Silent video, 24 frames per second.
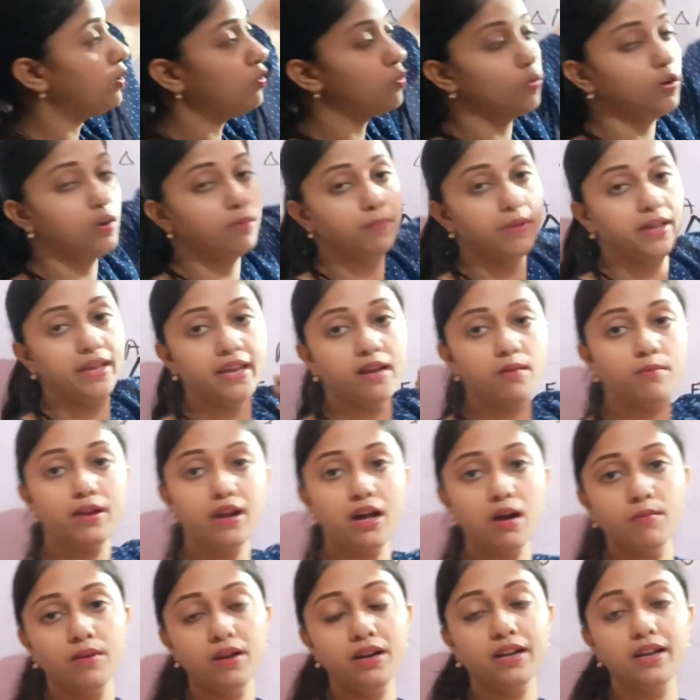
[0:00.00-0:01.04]
कोण पी के
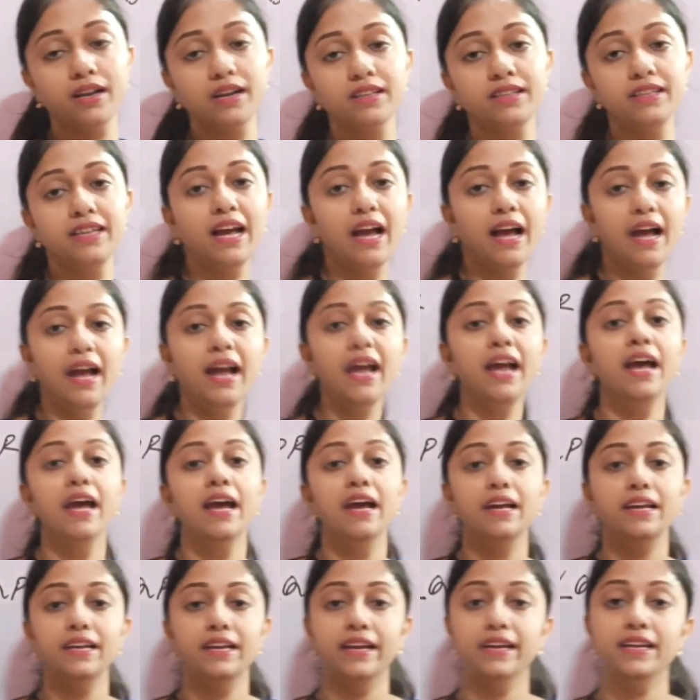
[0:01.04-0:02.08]
बराबर कर दिया है
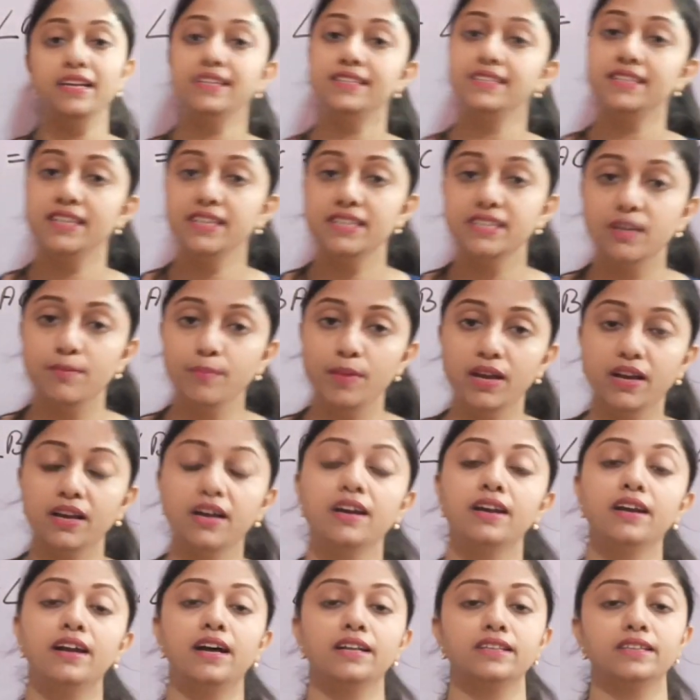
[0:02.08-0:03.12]
यही चीज़ हमें
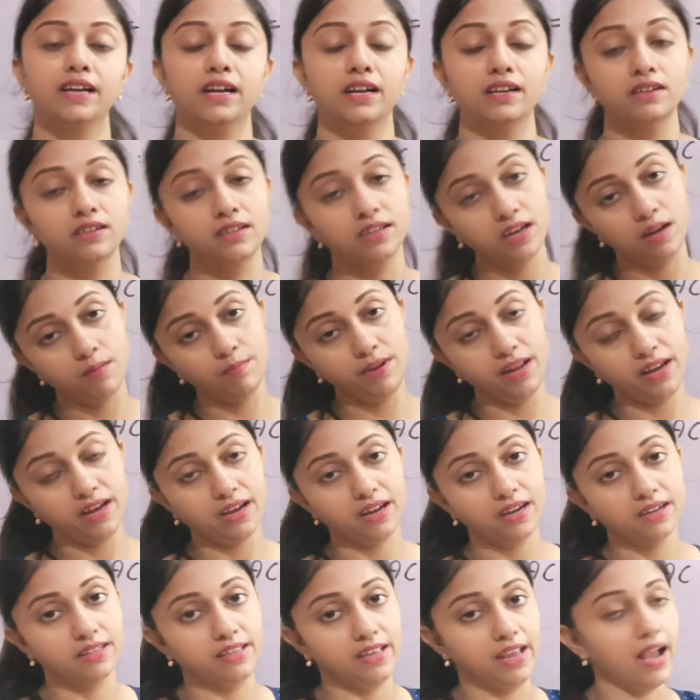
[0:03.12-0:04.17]
करना था हमने
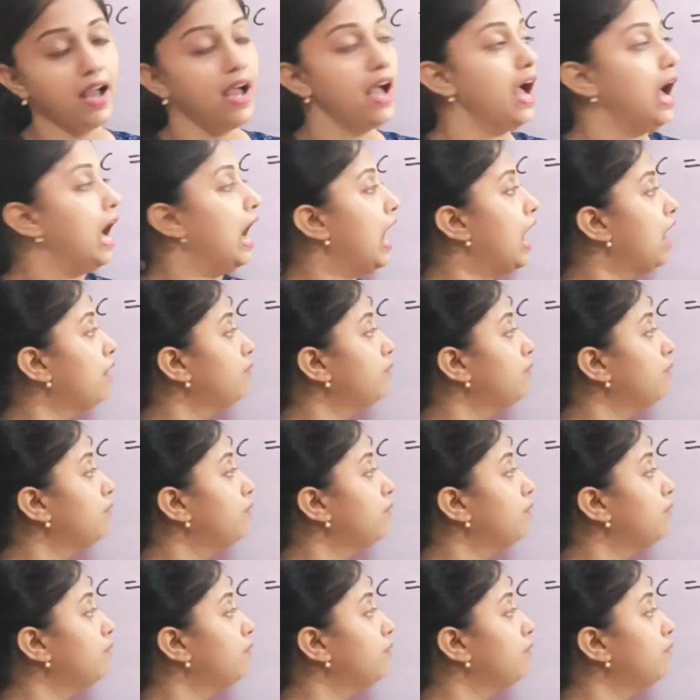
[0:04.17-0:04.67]
कर दिया अब